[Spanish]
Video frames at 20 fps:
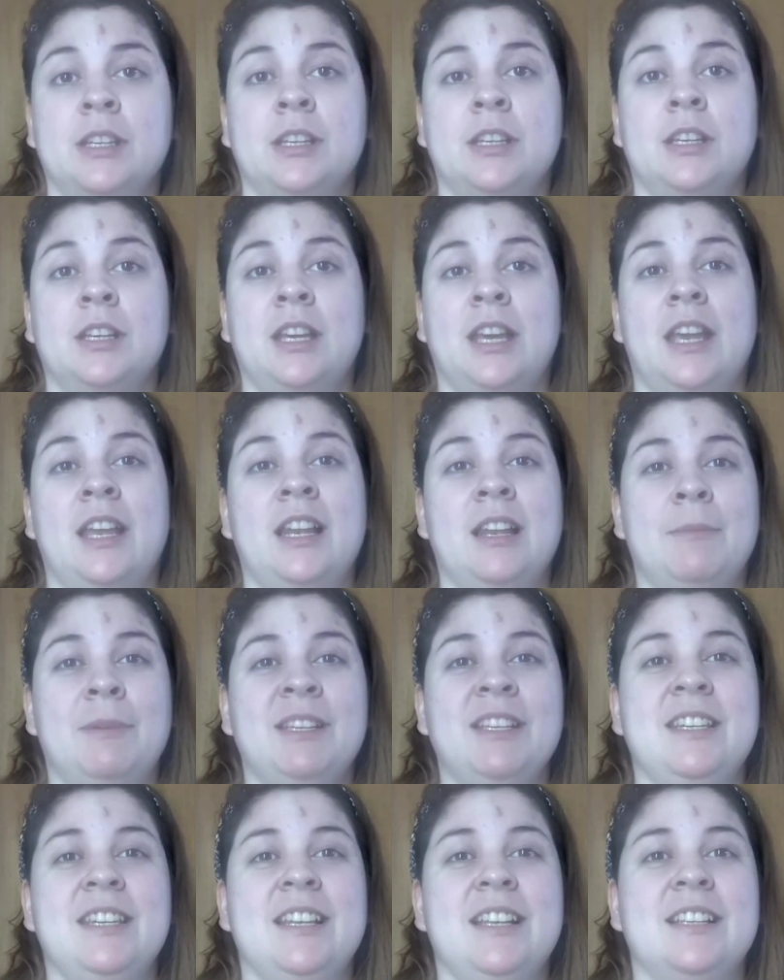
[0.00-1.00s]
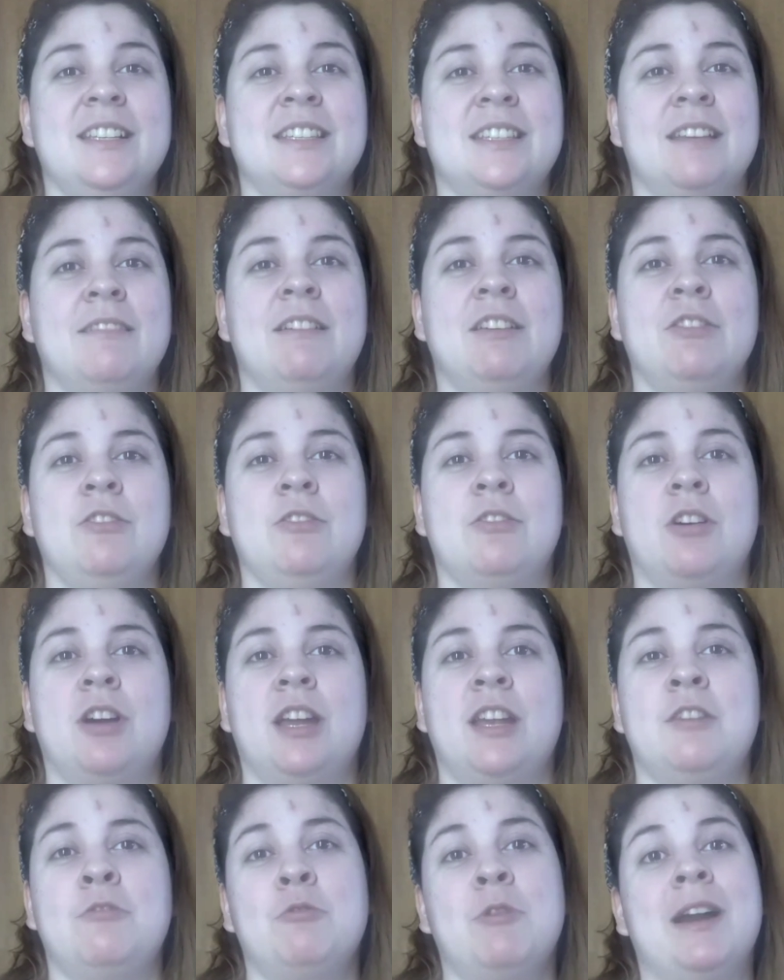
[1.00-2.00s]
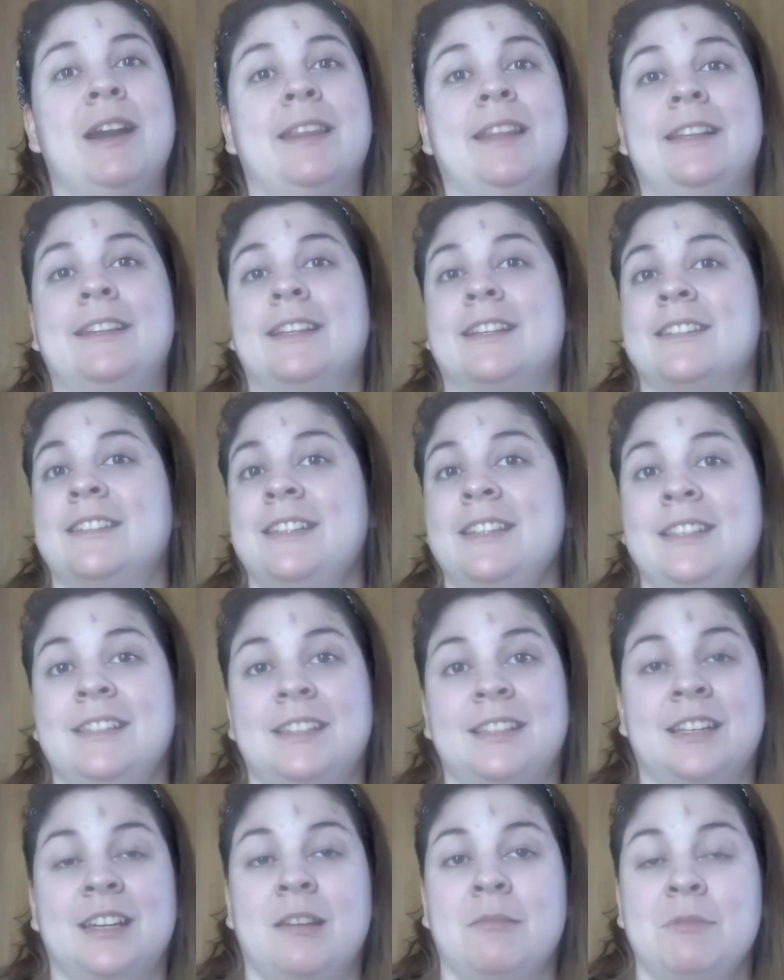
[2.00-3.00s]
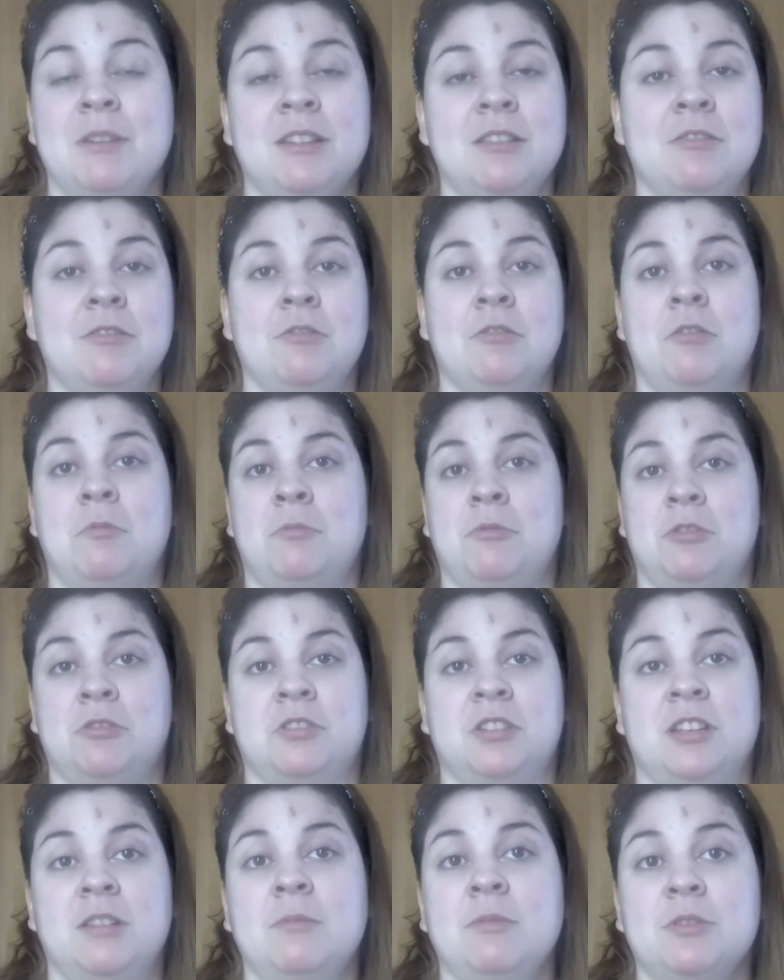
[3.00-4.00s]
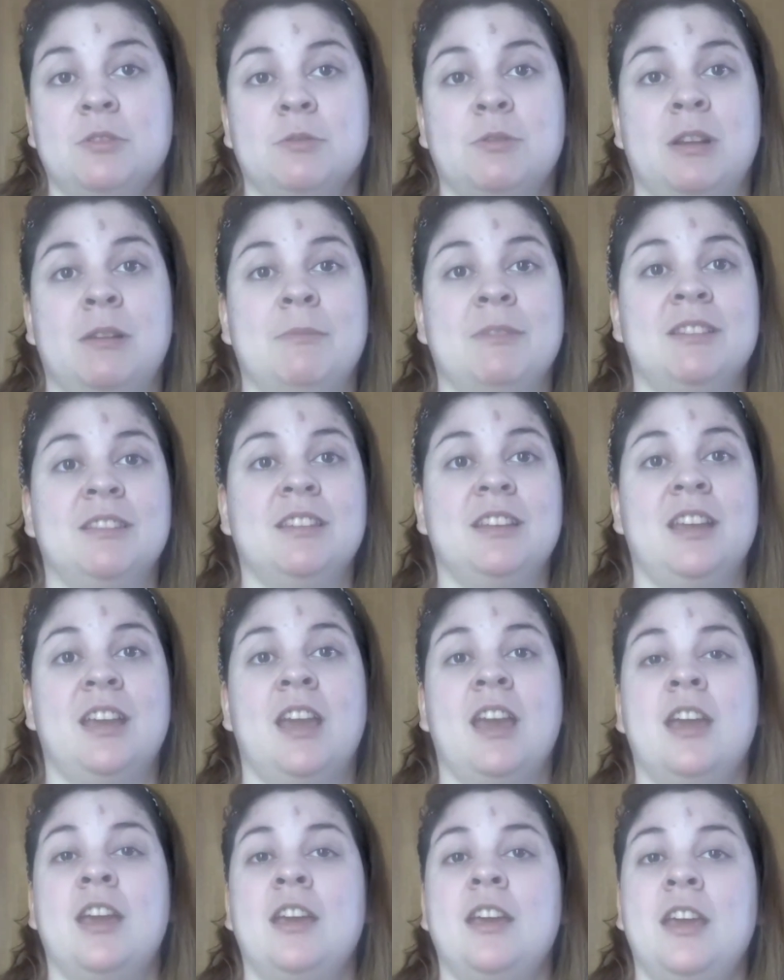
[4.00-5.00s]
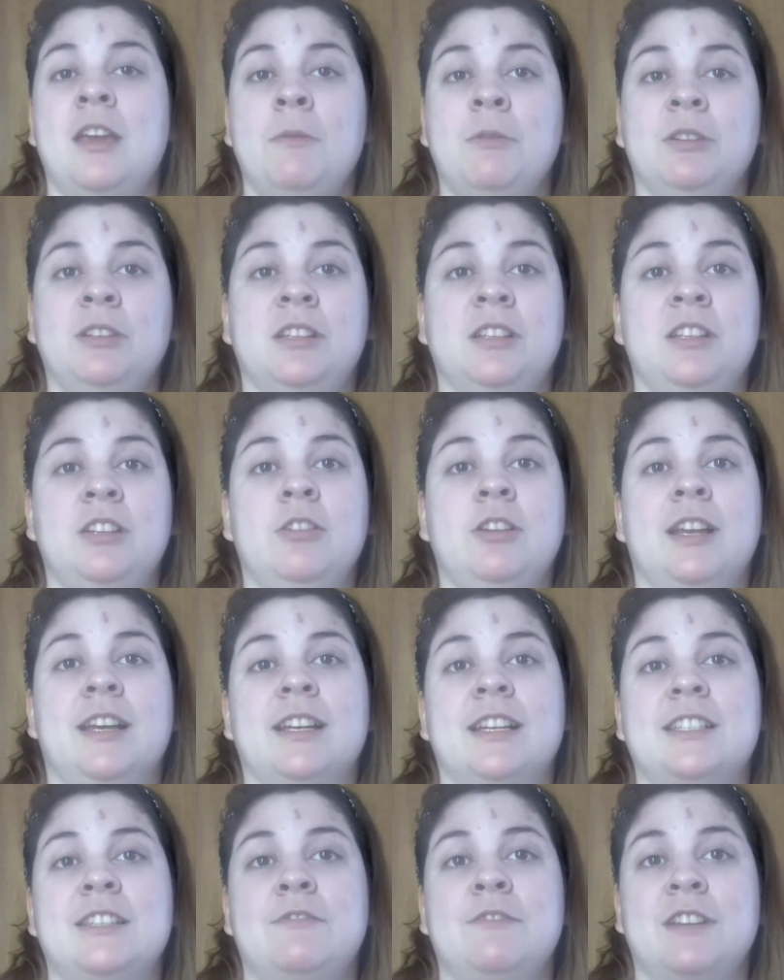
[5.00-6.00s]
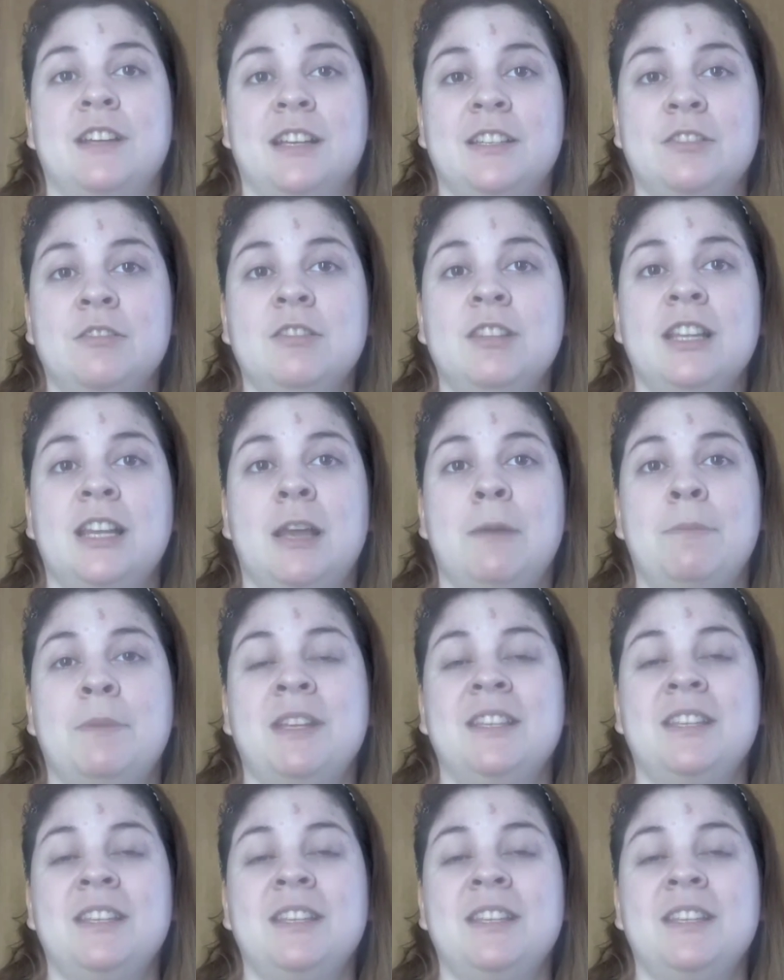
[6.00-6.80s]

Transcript: En la mañana del sábado, en lugar del tercer entrenamiento, como lo tenemos usualmente, hemos tenido la clasificación del sprint